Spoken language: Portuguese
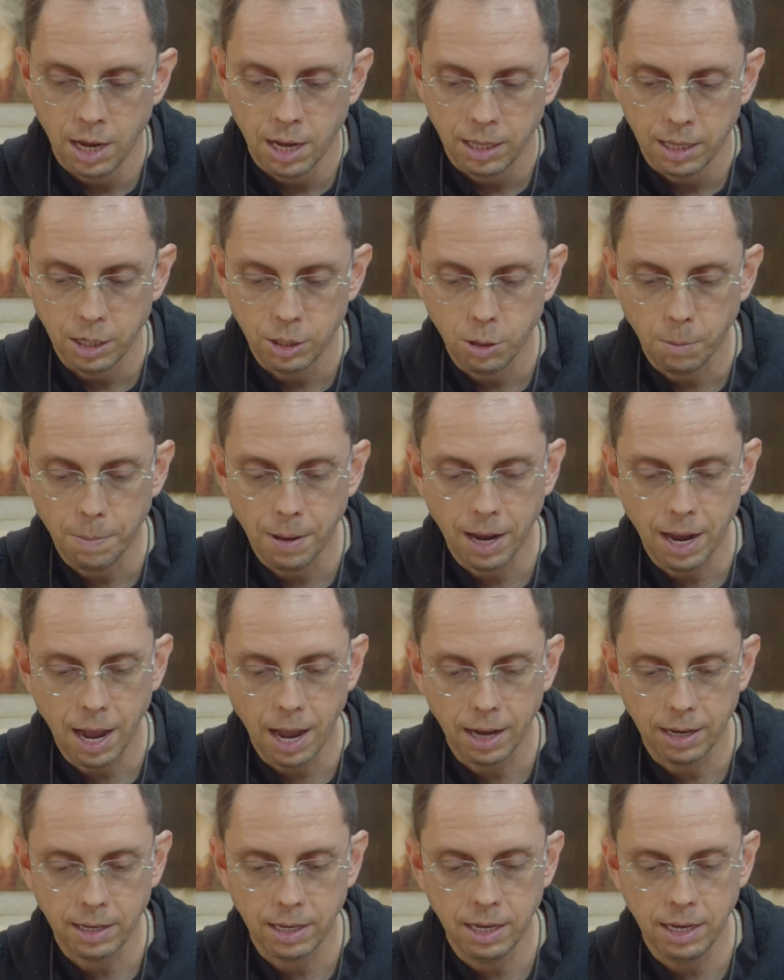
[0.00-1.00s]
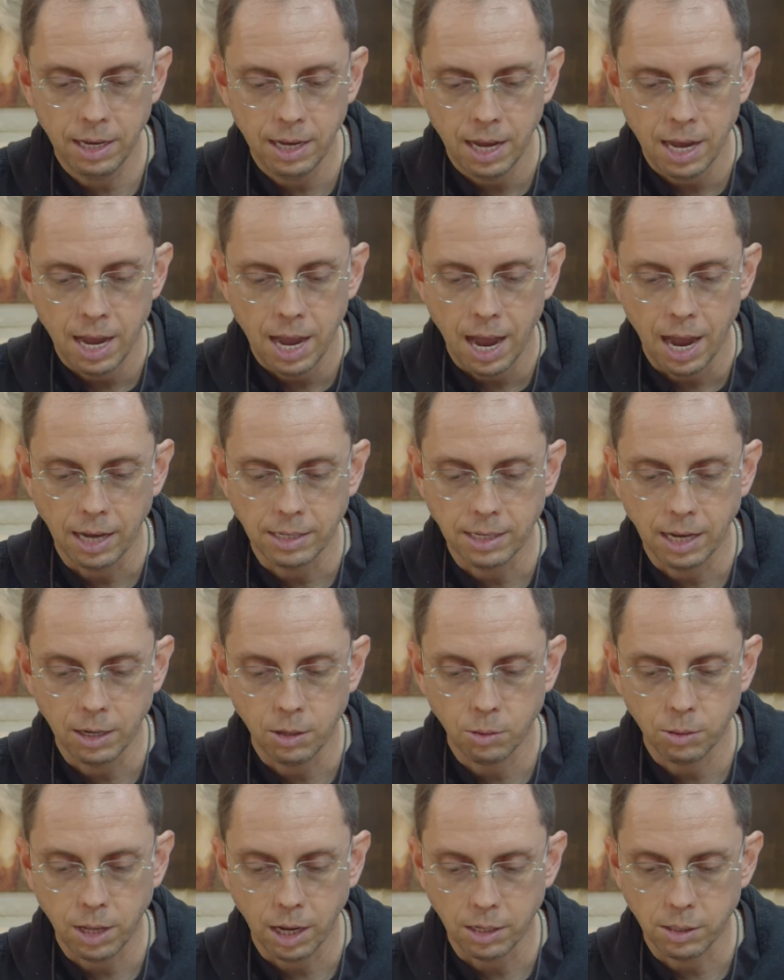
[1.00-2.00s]
Deixa eu pegar aqui as
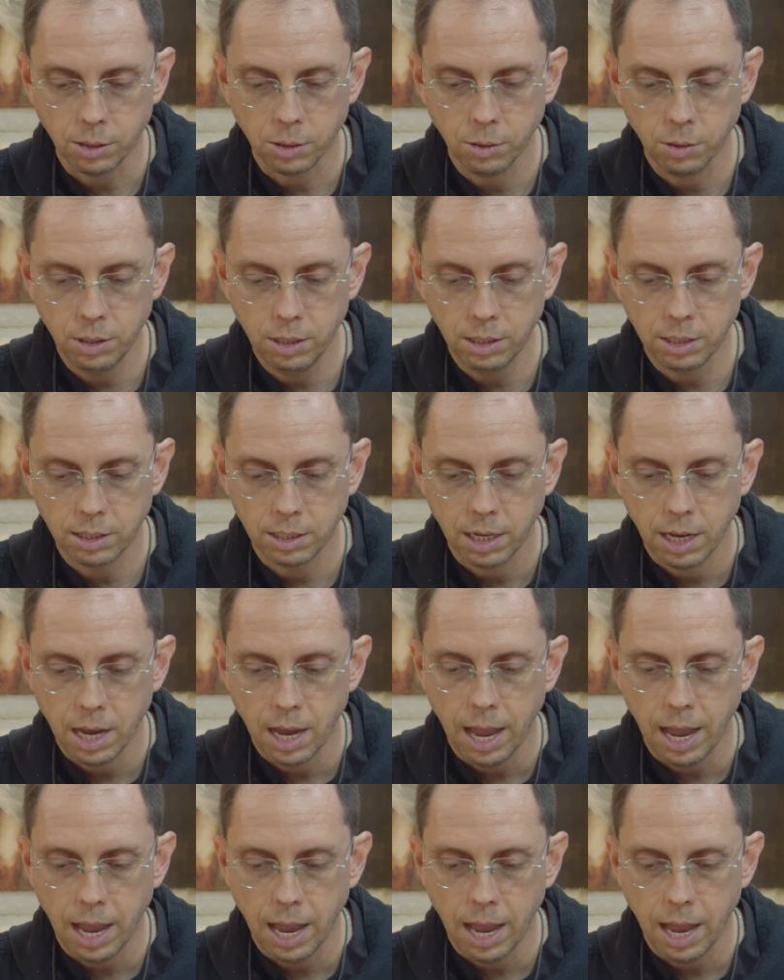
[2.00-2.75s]
anotações.